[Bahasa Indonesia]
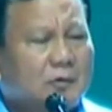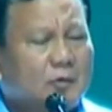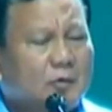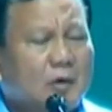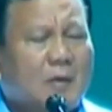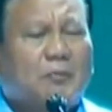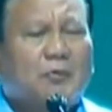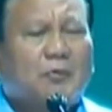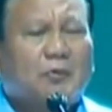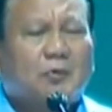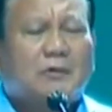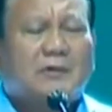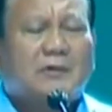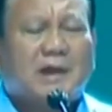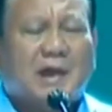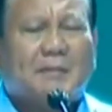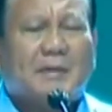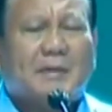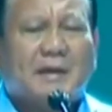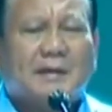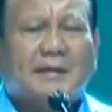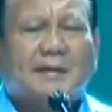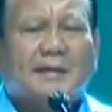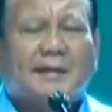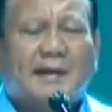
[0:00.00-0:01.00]
28
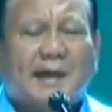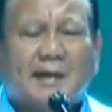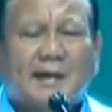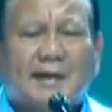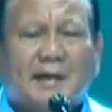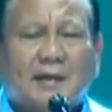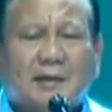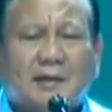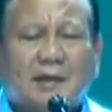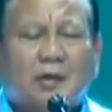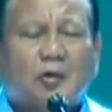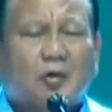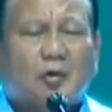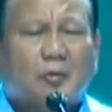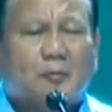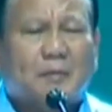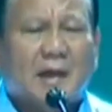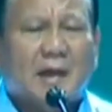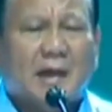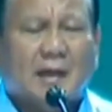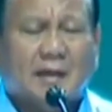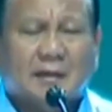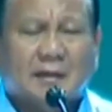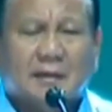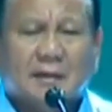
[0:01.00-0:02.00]
negara di
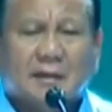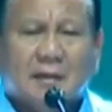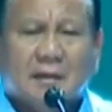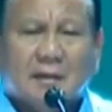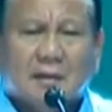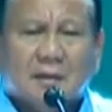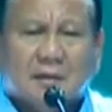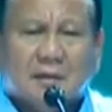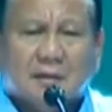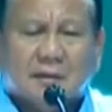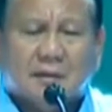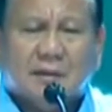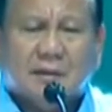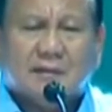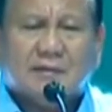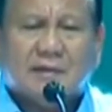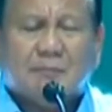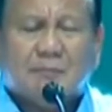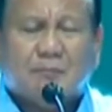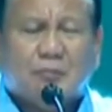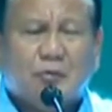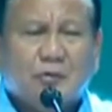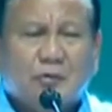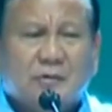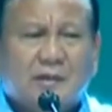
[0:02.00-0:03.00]
Eropa
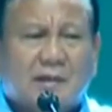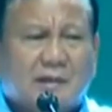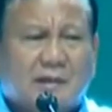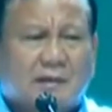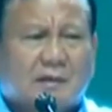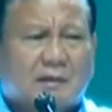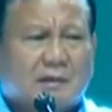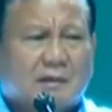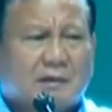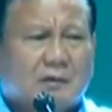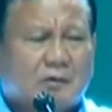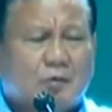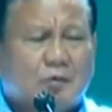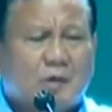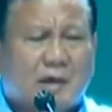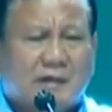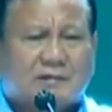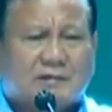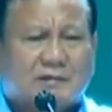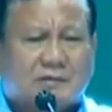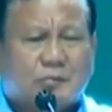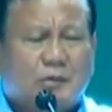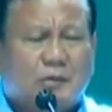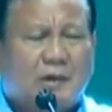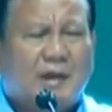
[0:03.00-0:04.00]
kita punya
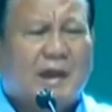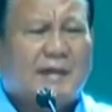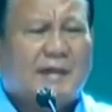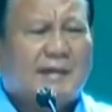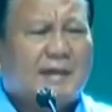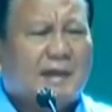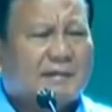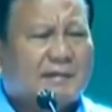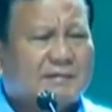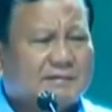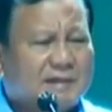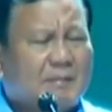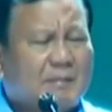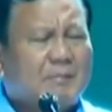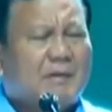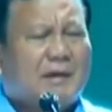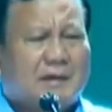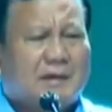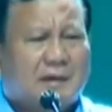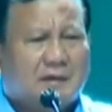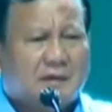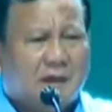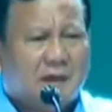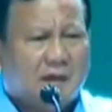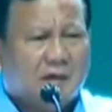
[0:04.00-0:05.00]
luas wilayah
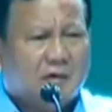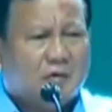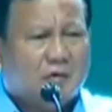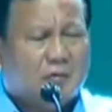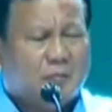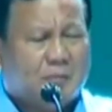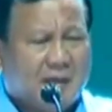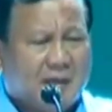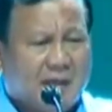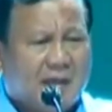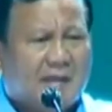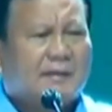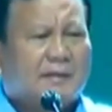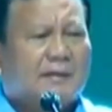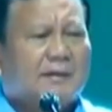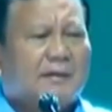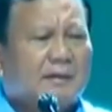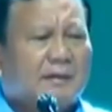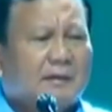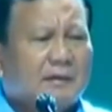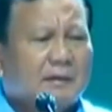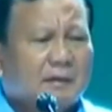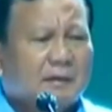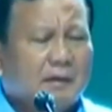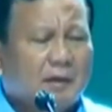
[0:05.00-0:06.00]
sama dengan Eropa
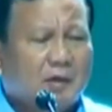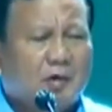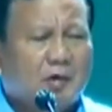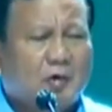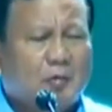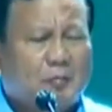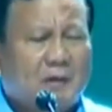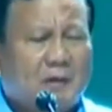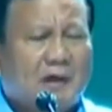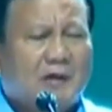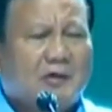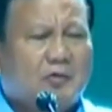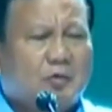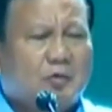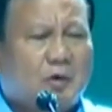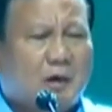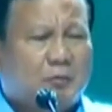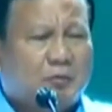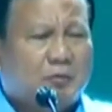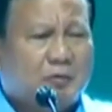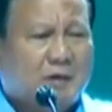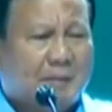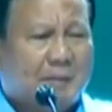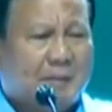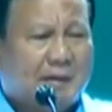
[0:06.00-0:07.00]
Eropa
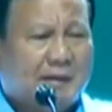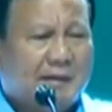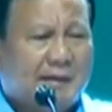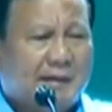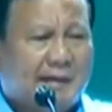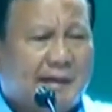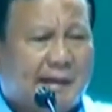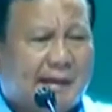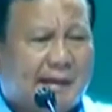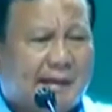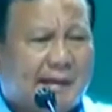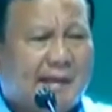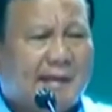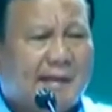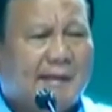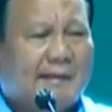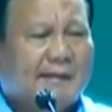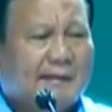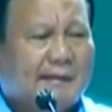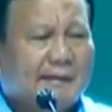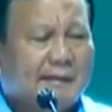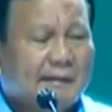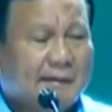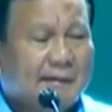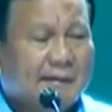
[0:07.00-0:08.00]
28 negara
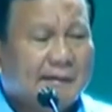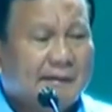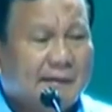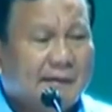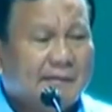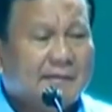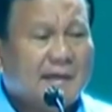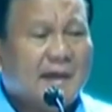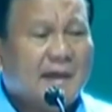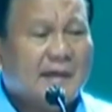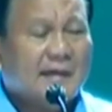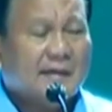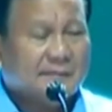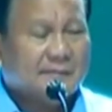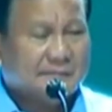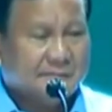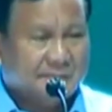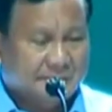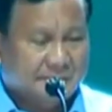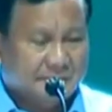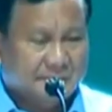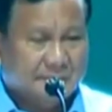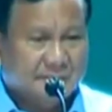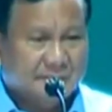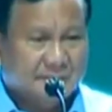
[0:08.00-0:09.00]
kita
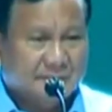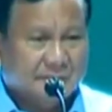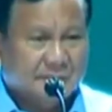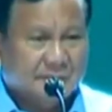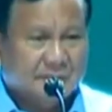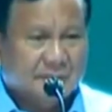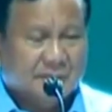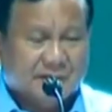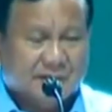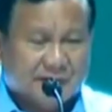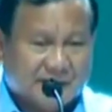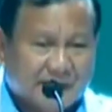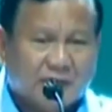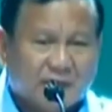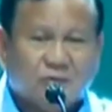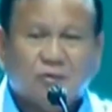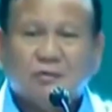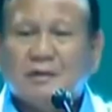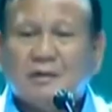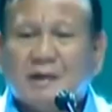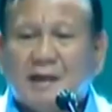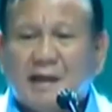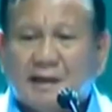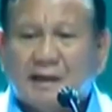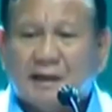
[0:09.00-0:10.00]
satu
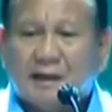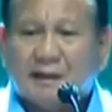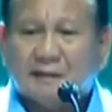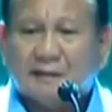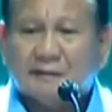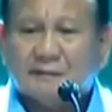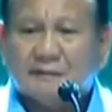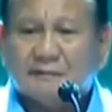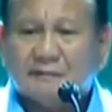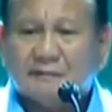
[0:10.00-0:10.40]
negara